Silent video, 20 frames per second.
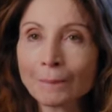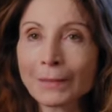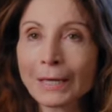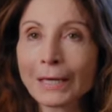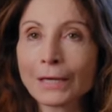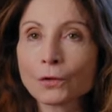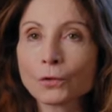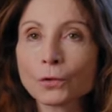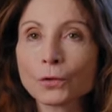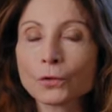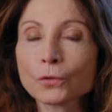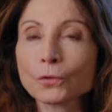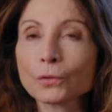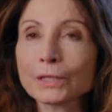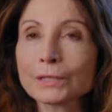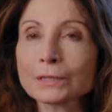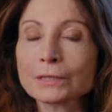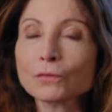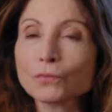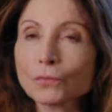alors que
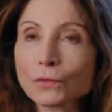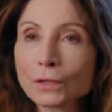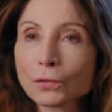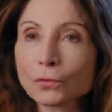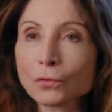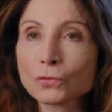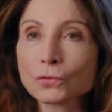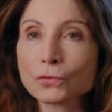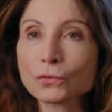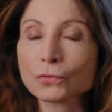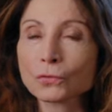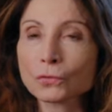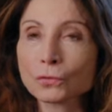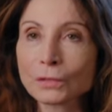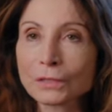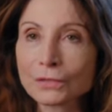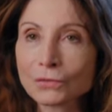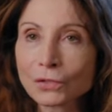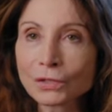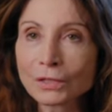les différences entre
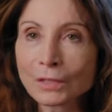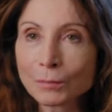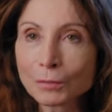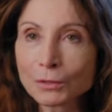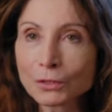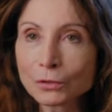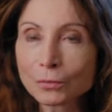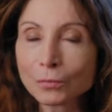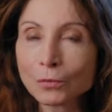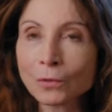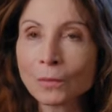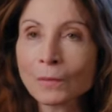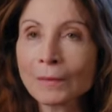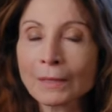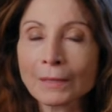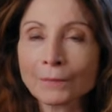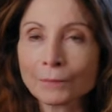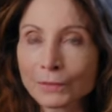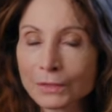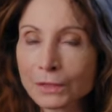les établissements,
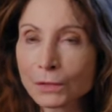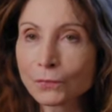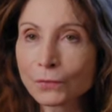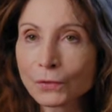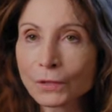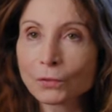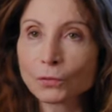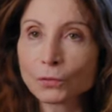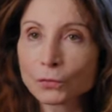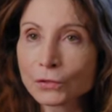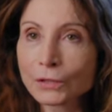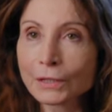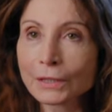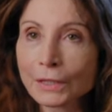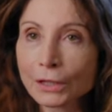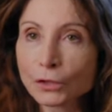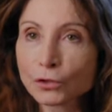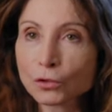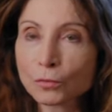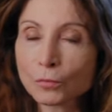différences très
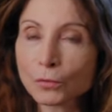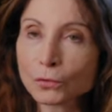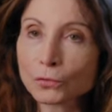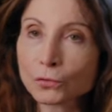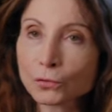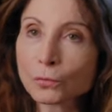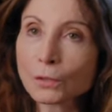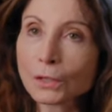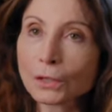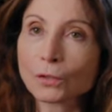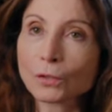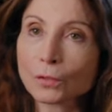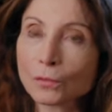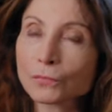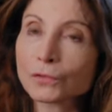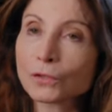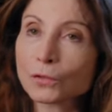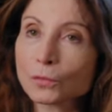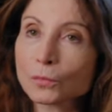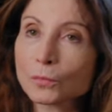largement dues à leur
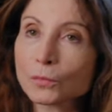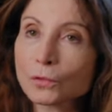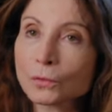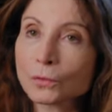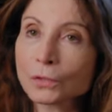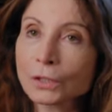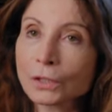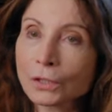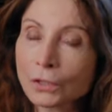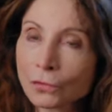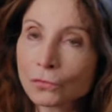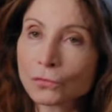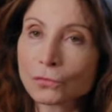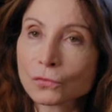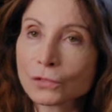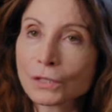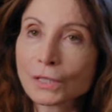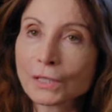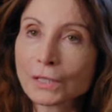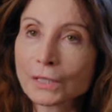environnement
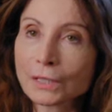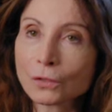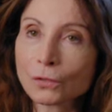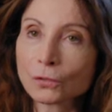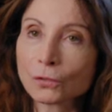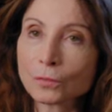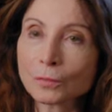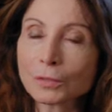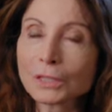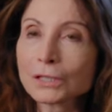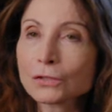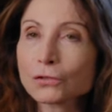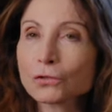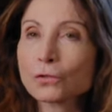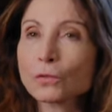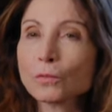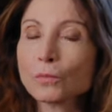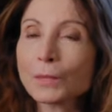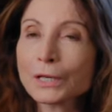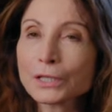social et économique,
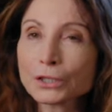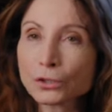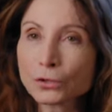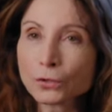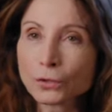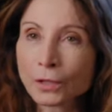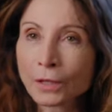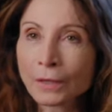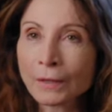sont majeures.